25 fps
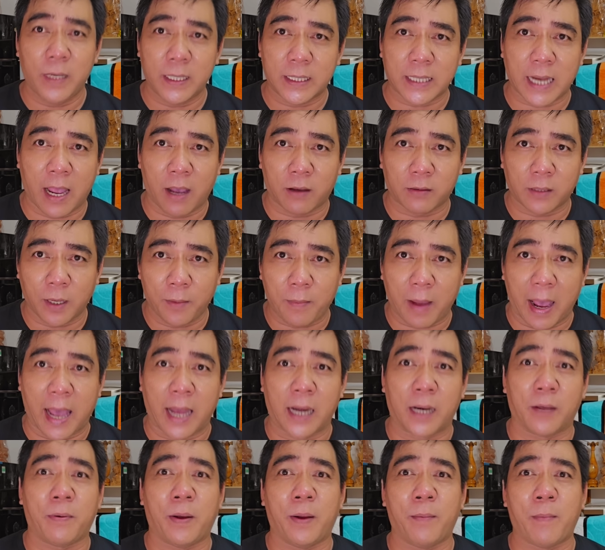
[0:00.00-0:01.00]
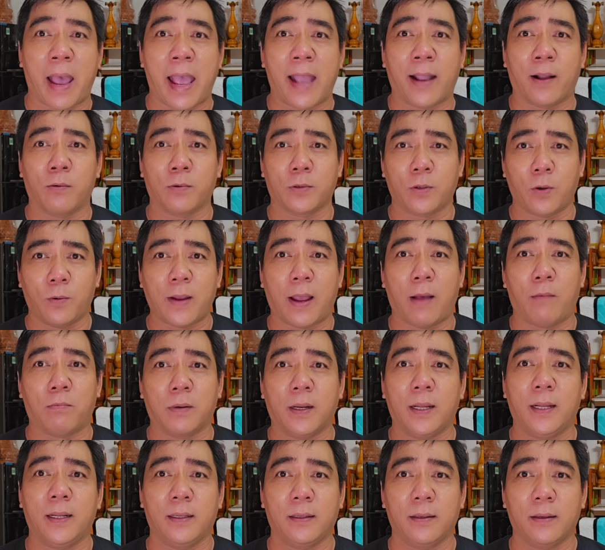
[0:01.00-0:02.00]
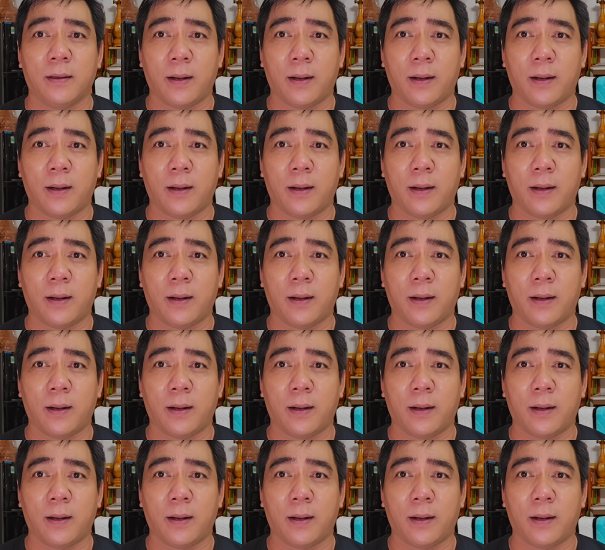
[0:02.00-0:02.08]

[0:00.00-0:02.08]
phía sau tới bà là phải ba con số không đó